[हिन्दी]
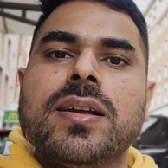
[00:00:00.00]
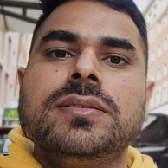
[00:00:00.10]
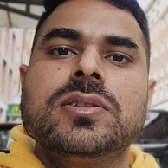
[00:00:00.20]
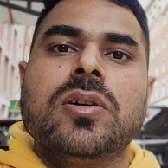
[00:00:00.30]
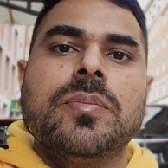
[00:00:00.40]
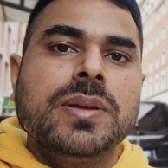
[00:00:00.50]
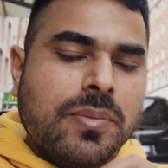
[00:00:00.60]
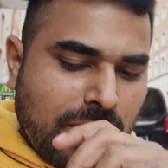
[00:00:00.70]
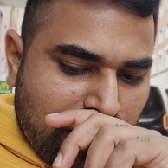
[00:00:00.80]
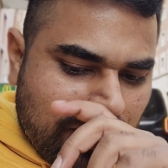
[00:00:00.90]
तो अभी हम
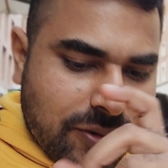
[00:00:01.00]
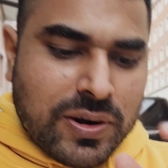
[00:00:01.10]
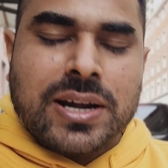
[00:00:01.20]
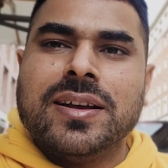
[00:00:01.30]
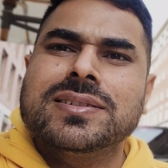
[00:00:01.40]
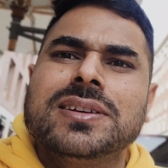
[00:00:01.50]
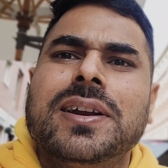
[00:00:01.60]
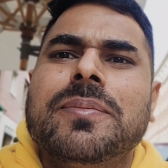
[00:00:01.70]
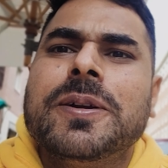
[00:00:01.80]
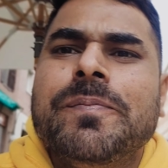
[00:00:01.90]
आए हुए हैं वेटिकन सिटी
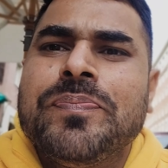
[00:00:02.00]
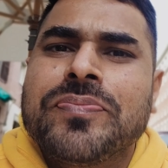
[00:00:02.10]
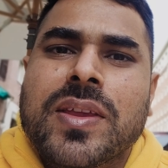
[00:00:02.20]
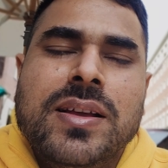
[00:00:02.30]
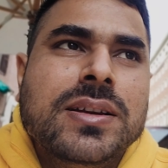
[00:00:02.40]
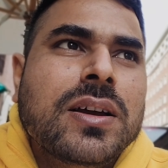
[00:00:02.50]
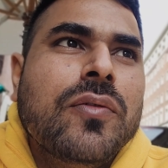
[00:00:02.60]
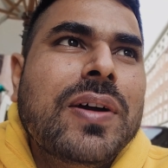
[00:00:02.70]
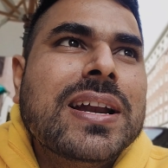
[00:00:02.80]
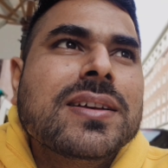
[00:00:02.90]
में
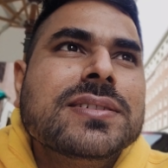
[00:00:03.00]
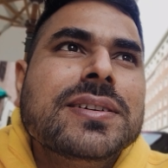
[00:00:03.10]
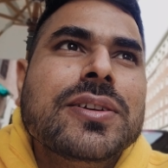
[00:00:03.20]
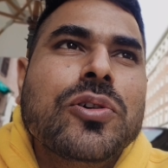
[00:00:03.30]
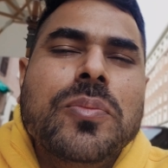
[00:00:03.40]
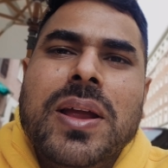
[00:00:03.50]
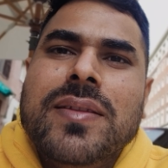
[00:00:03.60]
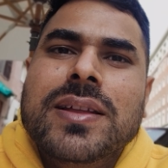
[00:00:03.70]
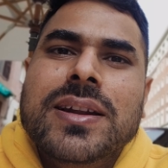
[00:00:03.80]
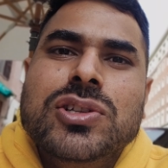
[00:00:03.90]
वेटिकन सिटी रोम के
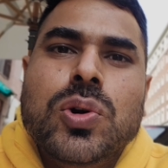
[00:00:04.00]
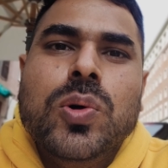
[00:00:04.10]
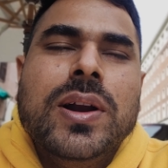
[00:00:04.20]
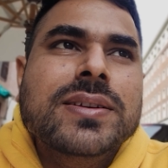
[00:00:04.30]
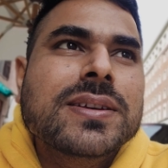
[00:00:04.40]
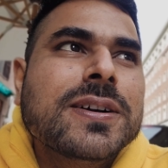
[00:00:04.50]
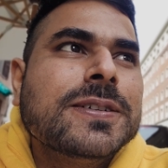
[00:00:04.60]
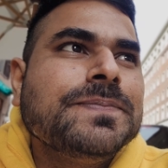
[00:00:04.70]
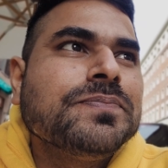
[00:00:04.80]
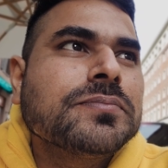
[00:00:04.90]
अंदर एक छोटा सा
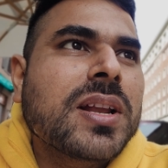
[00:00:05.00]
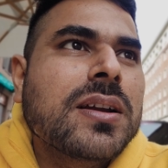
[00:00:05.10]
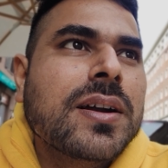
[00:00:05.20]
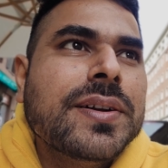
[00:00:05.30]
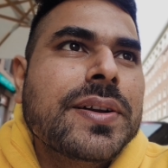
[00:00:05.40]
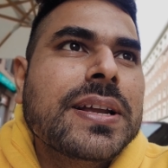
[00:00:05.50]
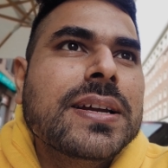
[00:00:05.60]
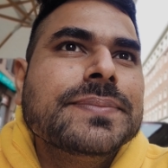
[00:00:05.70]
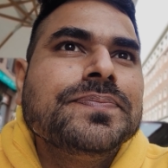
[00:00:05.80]
कंट्री है